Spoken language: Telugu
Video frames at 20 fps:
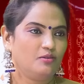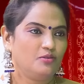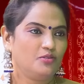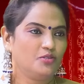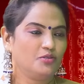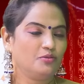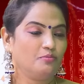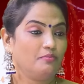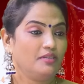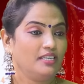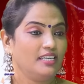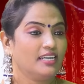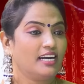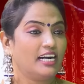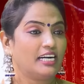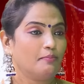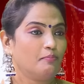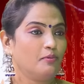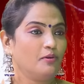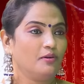కావచ్చు
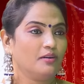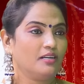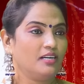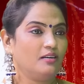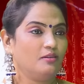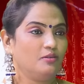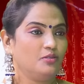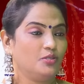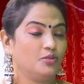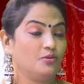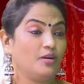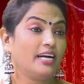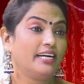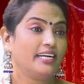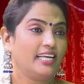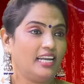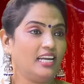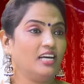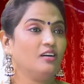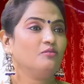కడపలో కావచ్చు
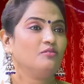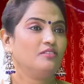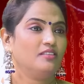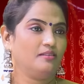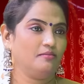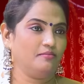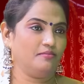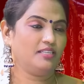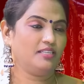అక్కడ ఎలా ఉంది